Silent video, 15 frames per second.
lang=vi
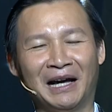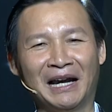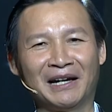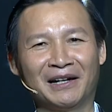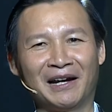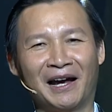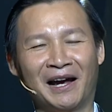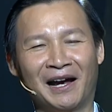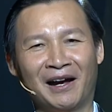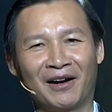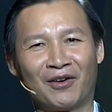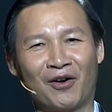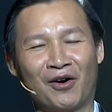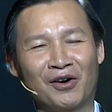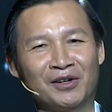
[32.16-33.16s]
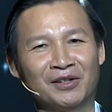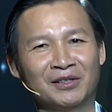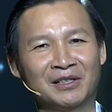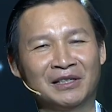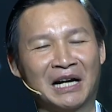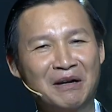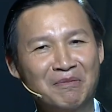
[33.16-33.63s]
anh đã có
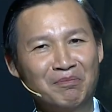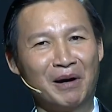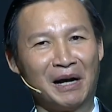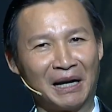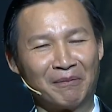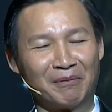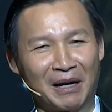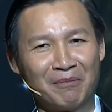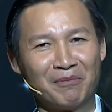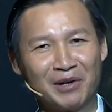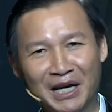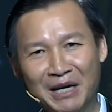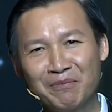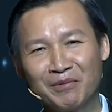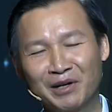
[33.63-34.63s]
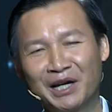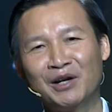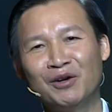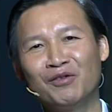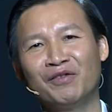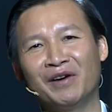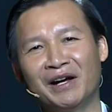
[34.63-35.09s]
gần 15 năm nghiên
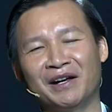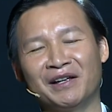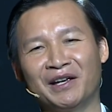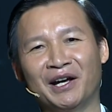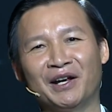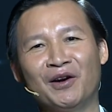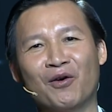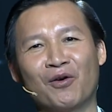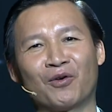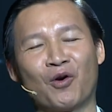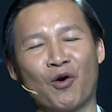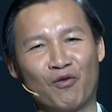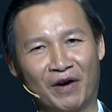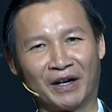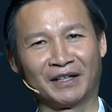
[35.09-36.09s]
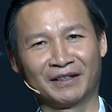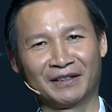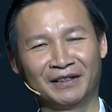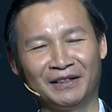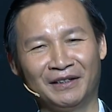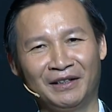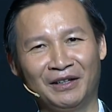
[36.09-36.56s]
cứu về những cái đồ cổ vật
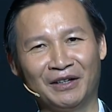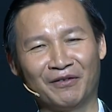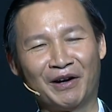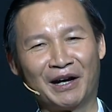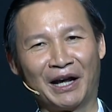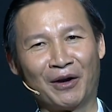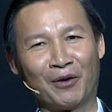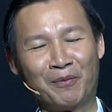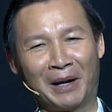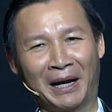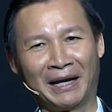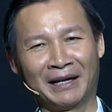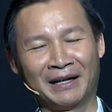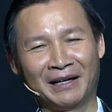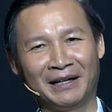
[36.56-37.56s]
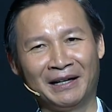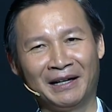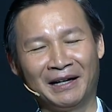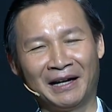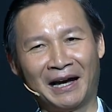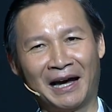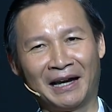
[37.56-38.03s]
và ngày hôm nay
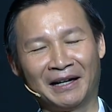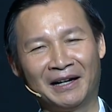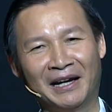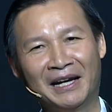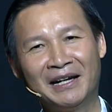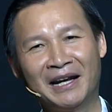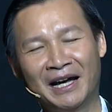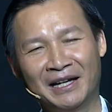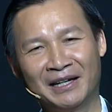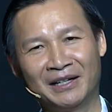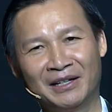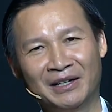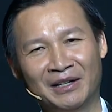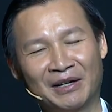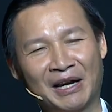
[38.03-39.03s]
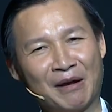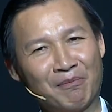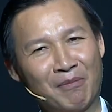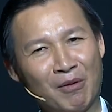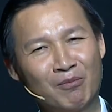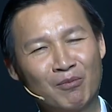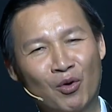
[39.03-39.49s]
anh đã đến đây để
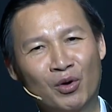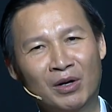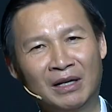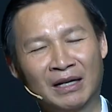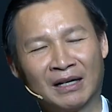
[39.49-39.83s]
mong muốn